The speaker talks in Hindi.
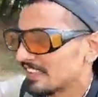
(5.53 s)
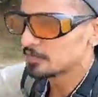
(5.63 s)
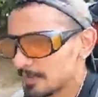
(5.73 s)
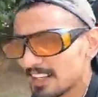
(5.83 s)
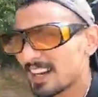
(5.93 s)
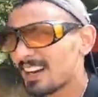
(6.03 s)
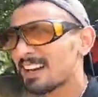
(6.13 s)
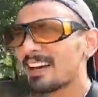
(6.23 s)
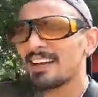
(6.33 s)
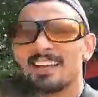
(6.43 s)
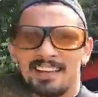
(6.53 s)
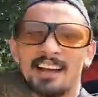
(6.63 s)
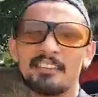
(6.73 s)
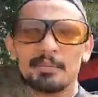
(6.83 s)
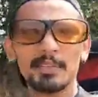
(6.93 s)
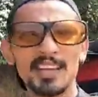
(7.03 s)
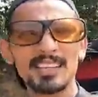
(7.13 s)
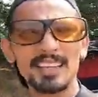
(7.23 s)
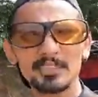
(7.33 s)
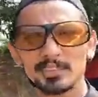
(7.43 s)
इस पर ना काफ़ी मज़ा
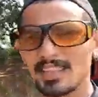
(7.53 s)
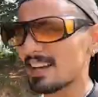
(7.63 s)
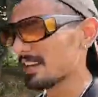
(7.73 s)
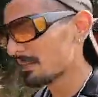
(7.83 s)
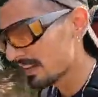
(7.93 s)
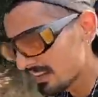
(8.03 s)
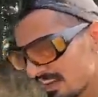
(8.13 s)
आता है इसको चलाने में